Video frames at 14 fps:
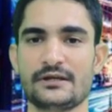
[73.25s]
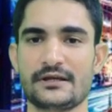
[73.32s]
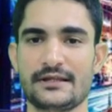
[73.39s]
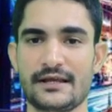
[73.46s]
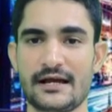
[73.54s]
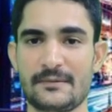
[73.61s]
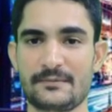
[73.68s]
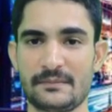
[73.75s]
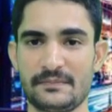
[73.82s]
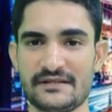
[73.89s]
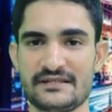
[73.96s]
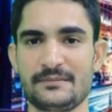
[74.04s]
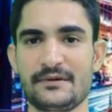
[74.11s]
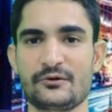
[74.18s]
यदि आपके
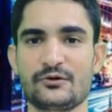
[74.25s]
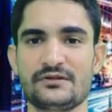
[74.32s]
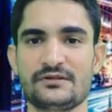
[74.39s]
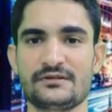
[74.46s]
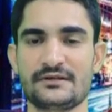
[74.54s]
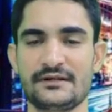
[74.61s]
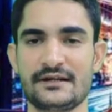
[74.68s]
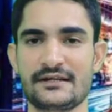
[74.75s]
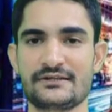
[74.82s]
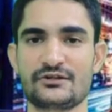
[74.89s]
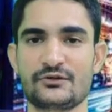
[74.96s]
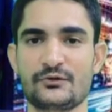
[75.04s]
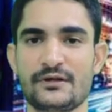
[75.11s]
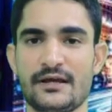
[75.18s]
पीसी में कोई डेटा
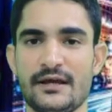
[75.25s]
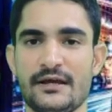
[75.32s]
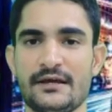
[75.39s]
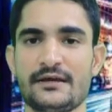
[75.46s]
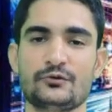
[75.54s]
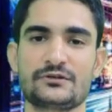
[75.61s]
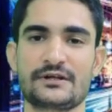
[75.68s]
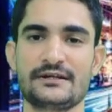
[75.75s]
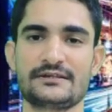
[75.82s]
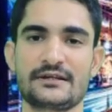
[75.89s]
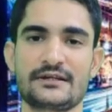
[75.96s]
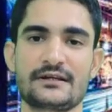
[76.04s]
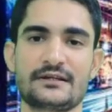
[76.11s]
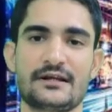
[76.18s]
जरूरी है उस
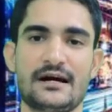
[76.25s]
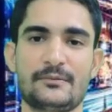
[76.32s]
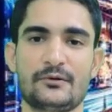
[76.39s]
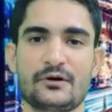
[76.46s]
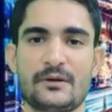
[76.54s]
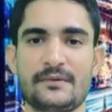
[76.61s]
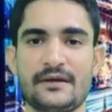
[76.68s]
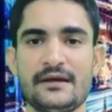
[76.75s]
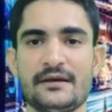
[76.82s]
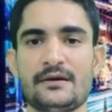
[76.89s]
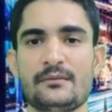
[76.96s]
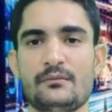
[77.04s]
कंडीशन के अंदर आप लोग अपने